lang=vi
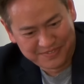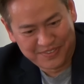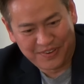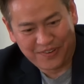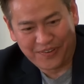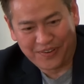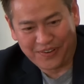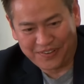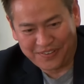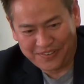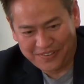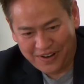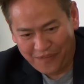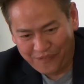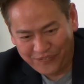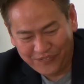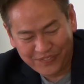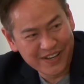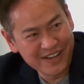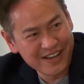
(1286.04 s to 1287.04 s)
rồi
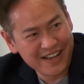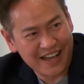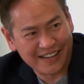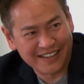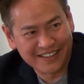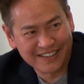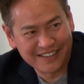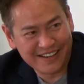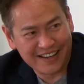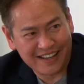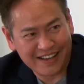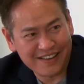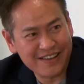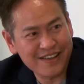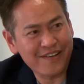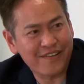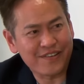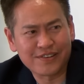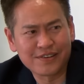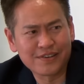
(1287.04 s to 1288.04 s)
học tiếng Anh cái này cái
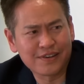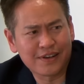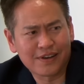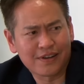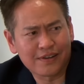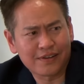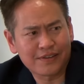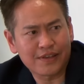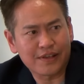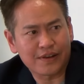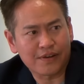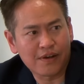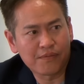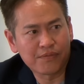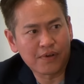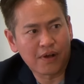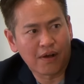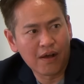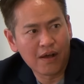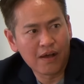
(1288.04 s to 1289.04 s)
kia hồi xưa cái đó cái chuyện đó
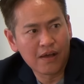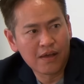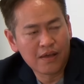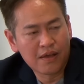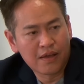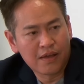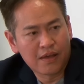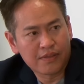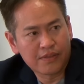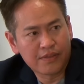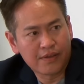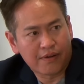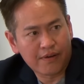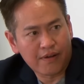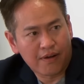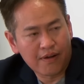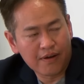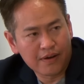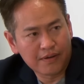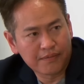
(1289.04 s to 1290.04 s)
không có do dạ.
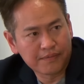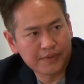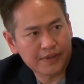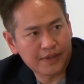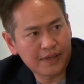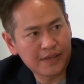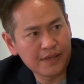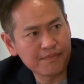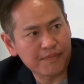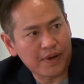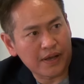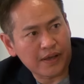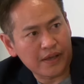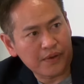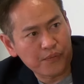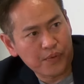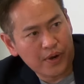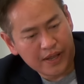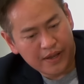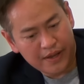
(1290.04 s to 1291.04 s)
đó, đó khi mà
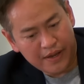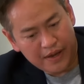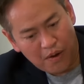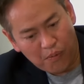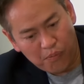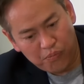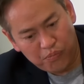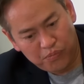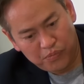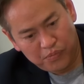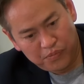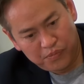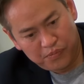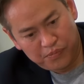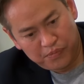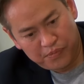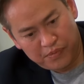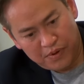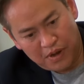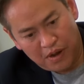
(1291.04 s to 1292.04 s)
kiệt qua đây kiệt học
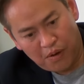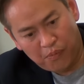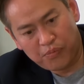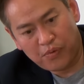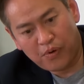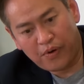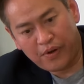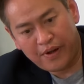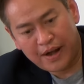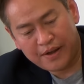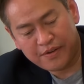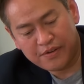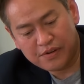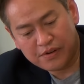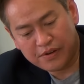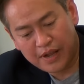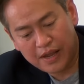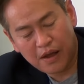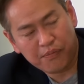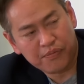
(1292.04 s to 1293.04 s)
học rồi ra
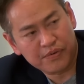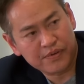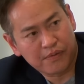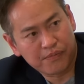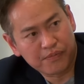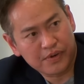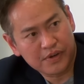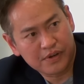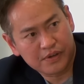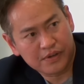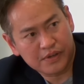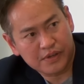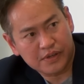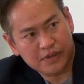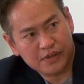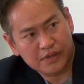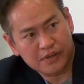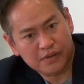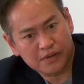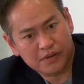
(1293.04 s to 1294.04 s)
trường đại học xong đó
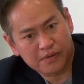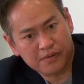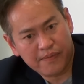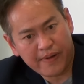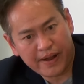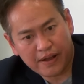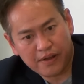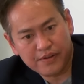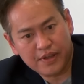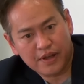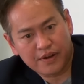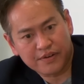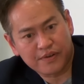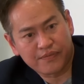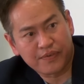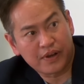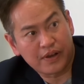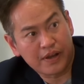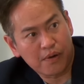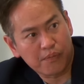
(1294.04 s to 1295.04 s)
thì có bằng cử nhân
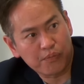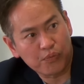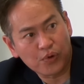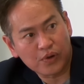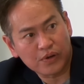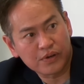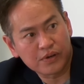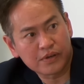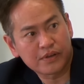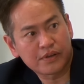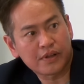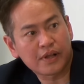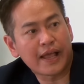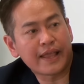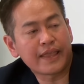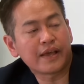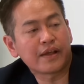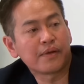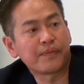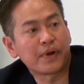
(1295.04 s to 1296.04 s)
xong rồi lên học luật đó tất
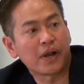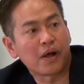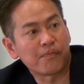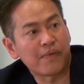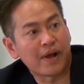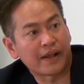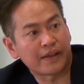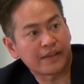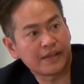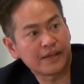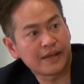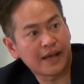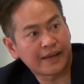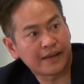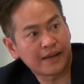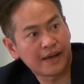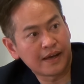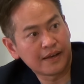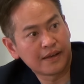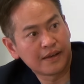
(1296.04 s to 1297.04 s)
cả những cái đó mình học bằng tiếng
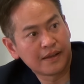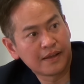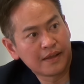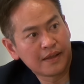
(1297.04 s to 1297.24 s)
Anh hết